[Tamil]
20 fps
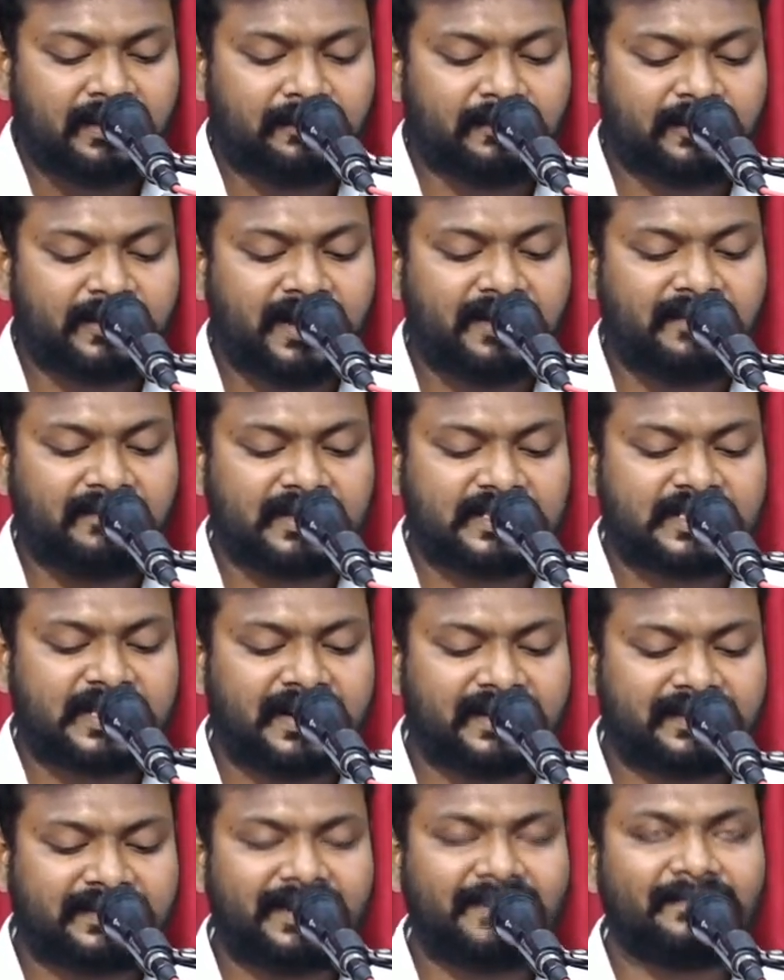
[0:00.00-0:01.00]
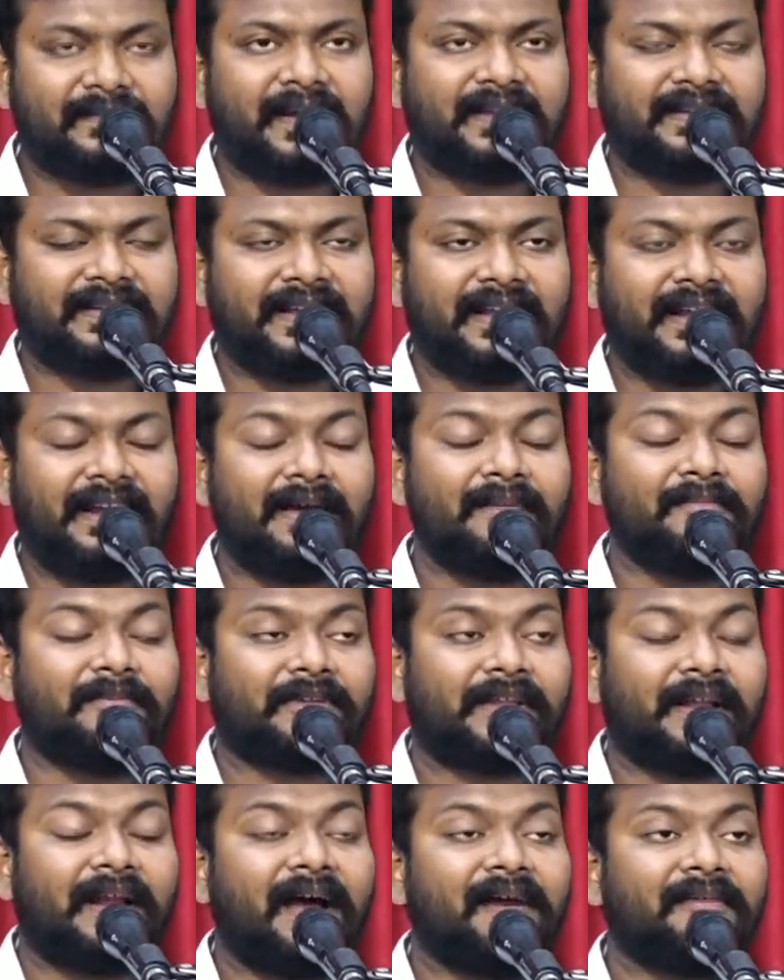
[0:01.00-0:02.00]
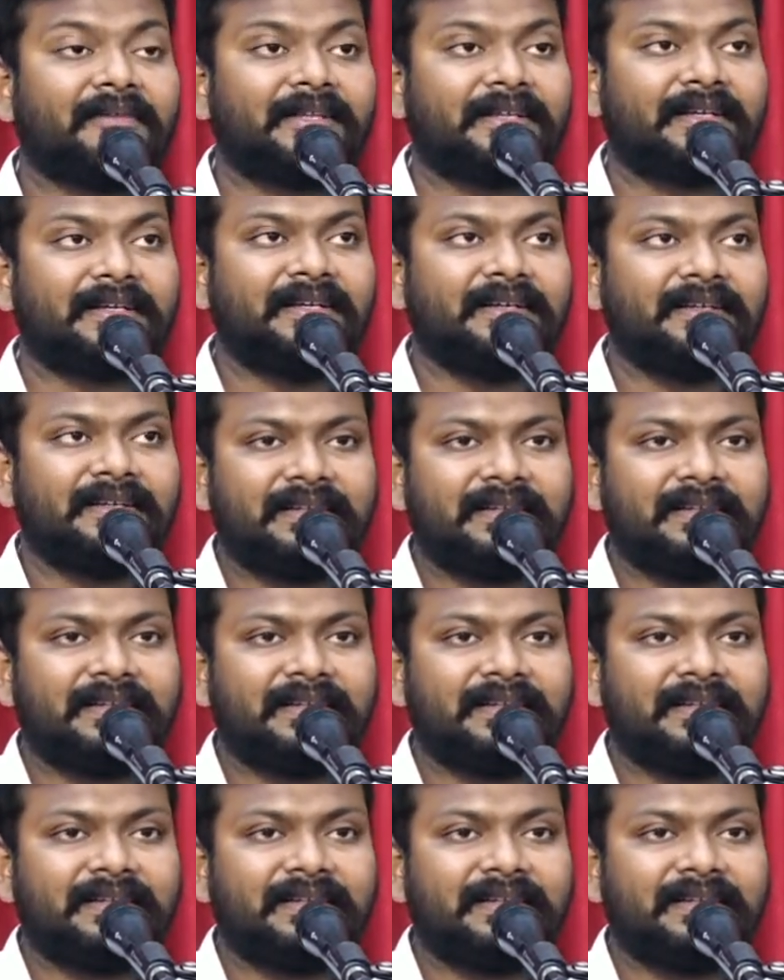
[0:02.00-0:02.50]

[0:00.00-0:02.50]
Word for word: முதல் வசனத்தில் பார்த்தீங்கன்னா முதலாவது